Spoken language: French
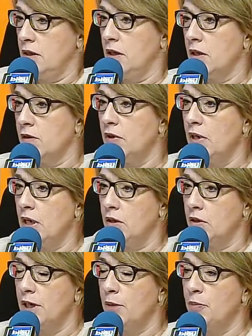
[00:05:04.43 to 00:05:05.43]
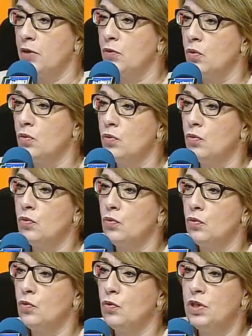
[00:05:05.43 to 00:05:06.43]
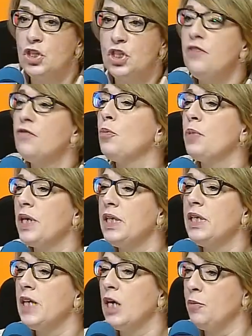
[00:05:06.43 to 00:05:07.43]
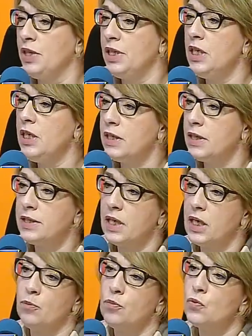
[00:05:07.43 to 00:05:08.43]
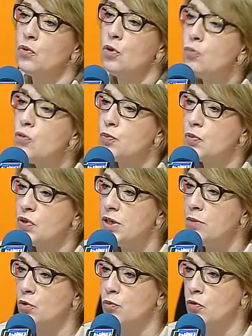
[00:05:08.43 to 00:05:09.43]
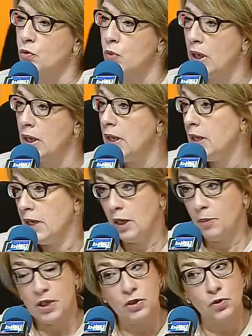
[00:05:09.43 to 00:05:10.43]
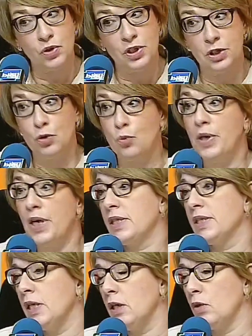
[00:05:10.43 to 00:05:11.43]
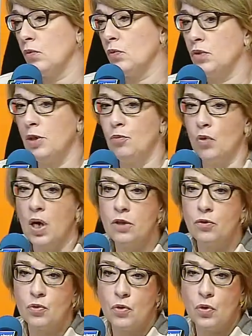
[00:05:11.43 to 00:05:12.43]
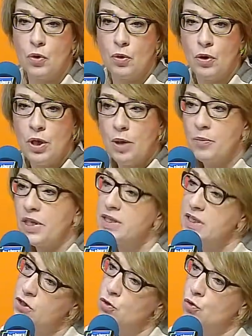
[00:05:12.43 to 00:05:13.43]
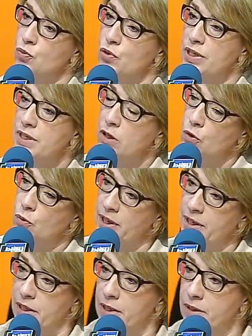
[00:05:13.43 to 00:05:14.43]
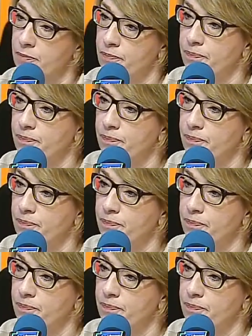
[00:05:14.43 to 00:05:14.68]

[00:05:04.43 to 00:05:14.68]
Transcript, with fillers: Hein, voilà, il n'y a pas de, chiffres prédéterminés et que ça réponde le plus possible aux besoins. Et après, ceux qui n'y ont pas accès, on, déploiera d'autres euh, prestations pour les accompagner.